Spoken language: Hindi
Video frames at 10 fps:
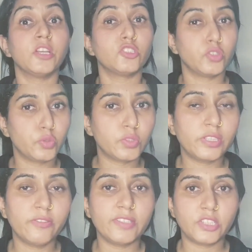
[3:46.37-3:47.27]
जो
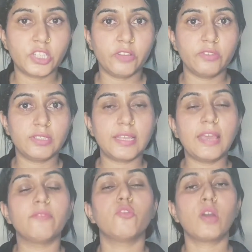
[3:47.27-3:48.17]
जूसी वेजिटेबल्स
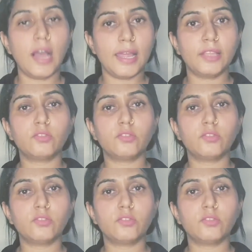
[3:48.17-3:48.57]
हैं वो खाए